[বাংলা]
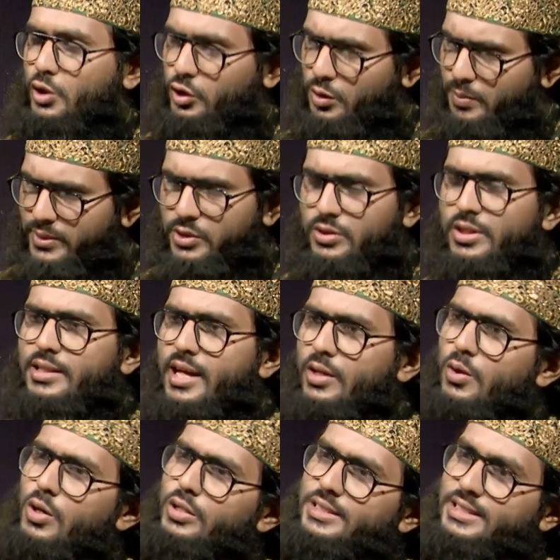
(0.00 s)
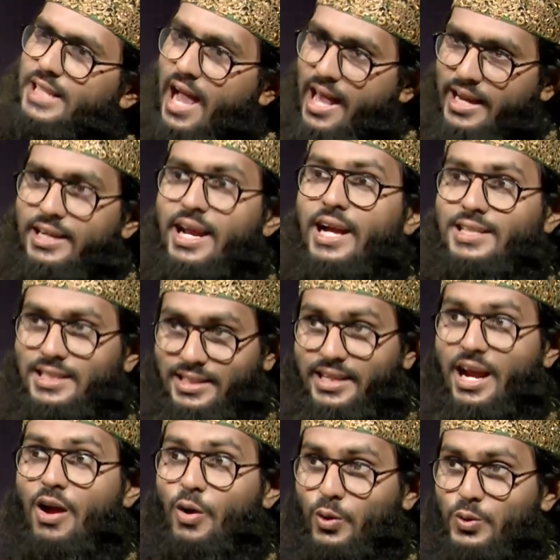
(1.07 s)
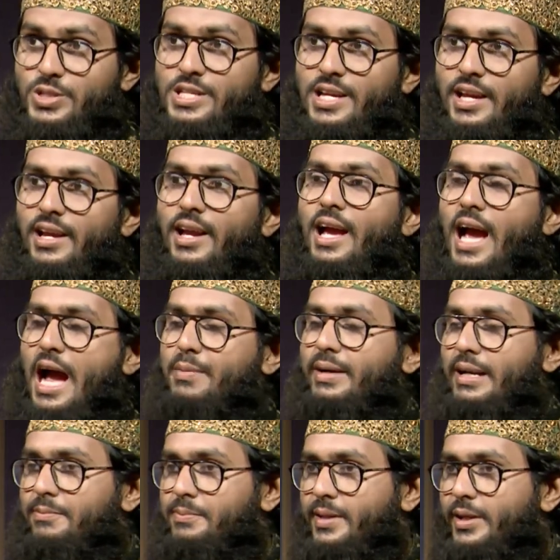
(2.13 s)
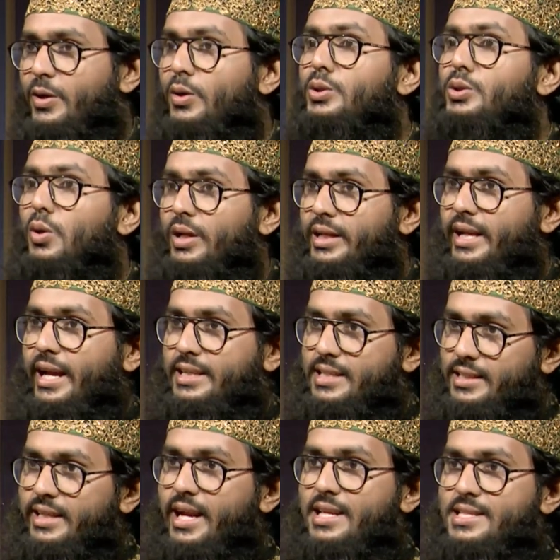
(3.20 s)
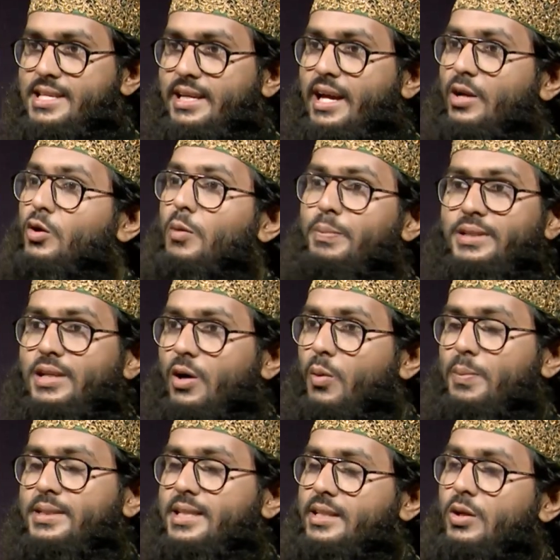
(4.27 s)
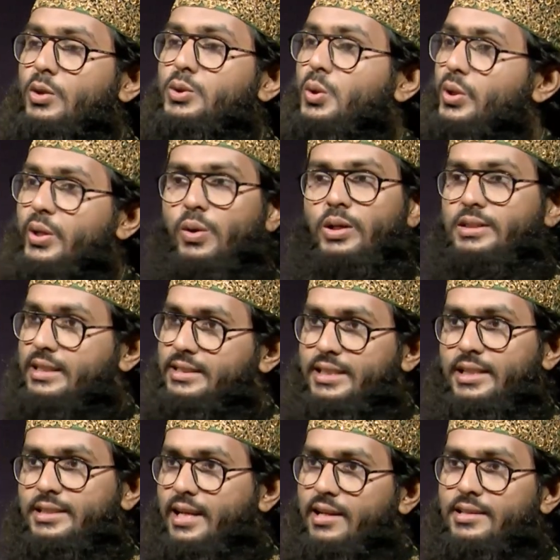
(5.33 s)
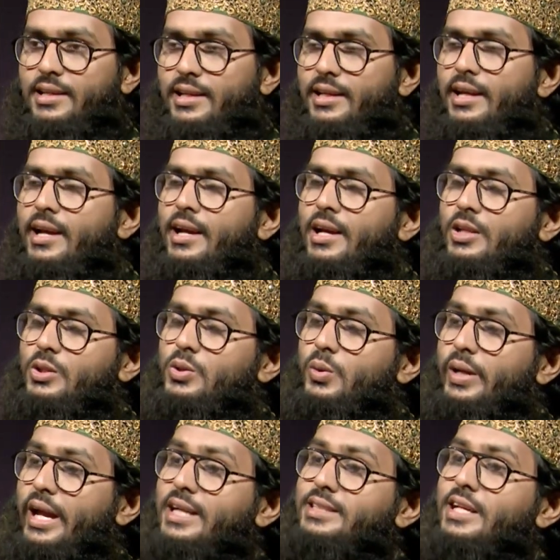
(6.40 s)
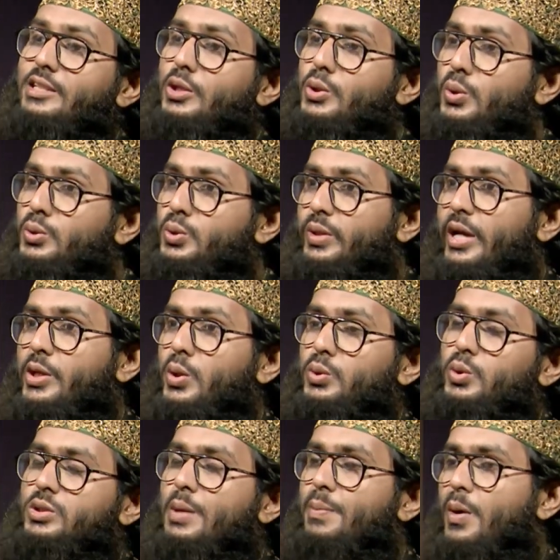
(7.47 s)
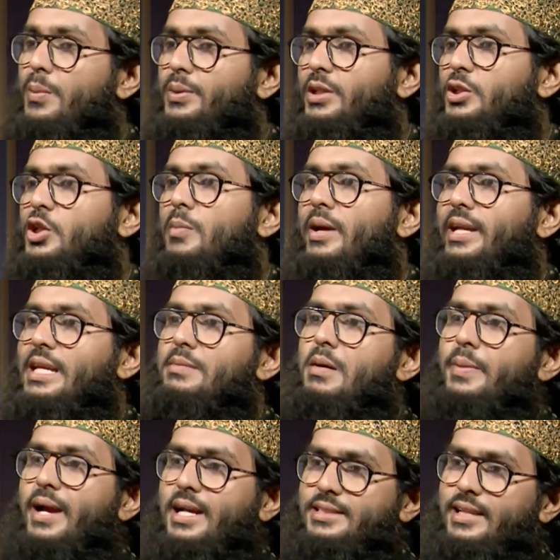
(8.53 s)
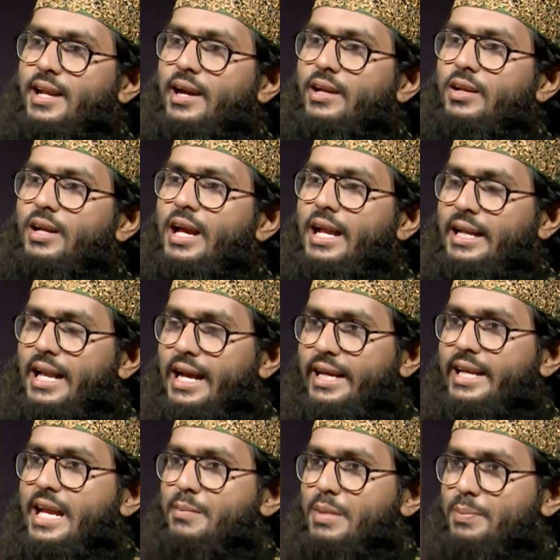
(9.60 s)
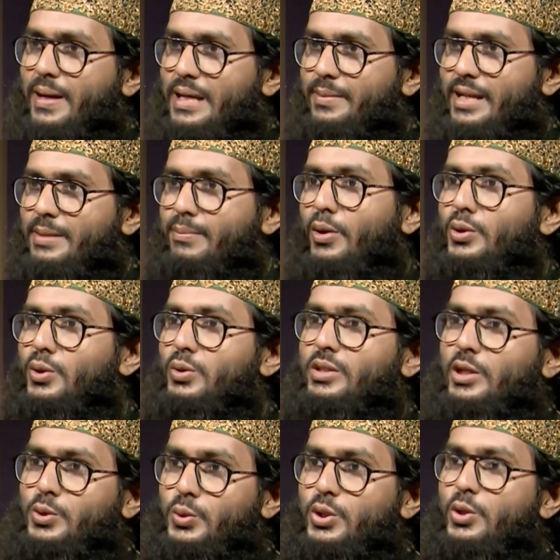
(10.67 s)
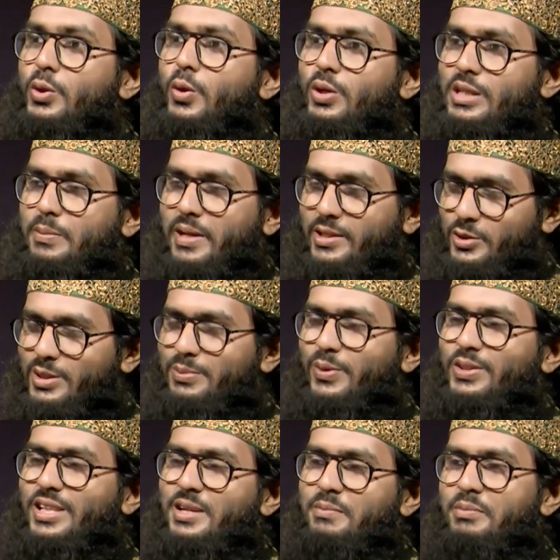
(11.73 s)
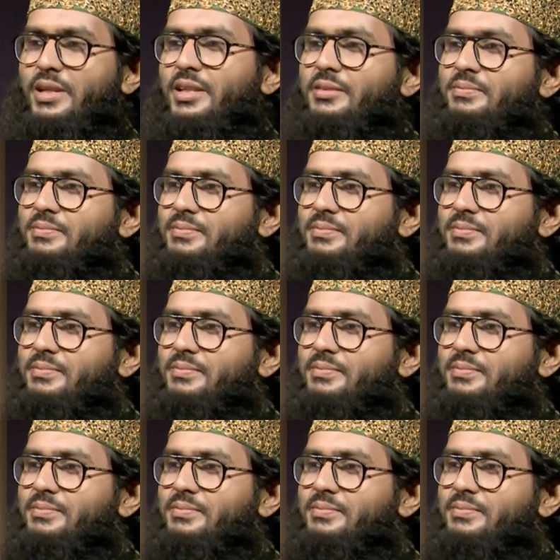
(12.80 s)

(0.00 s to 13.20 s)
যত ব্যস্ততায় থাকুক সাহারিটা একসাথে খাওয়া হচ্ছে আবার ইফতারিও কিন্তু অনেকে একসাথে খাচ্ছে কারণ অফিস অফিস আদালত ছুটি হয়ে যাচ্ছে তাড়াতাড়ি তো এই যে একটা সুযোগ এই সুযোগটা পরবর্তী সময় কিভাবে কাজে লাগা লাগিয়ে আমরা পারিবারিক বন্ধনটা সুদৃঢ় করতে পারি যদি বলতেন আপনি